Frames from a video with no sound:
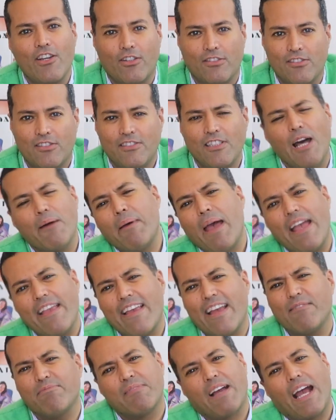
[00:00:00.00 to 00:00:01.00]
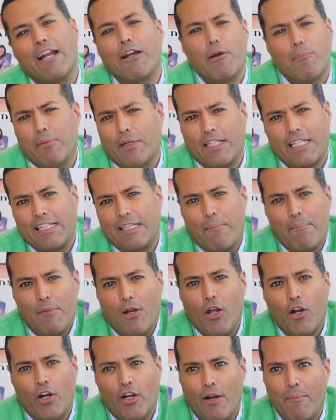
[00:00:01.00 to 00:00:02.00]
Jones. No, ella ganó porque
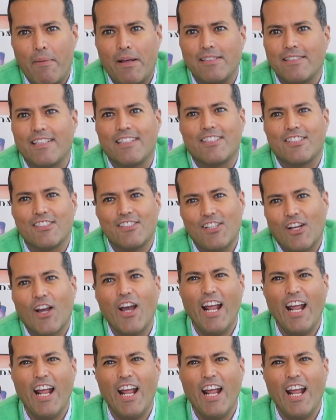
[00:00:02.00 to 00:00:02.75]
tembló, nomás. no.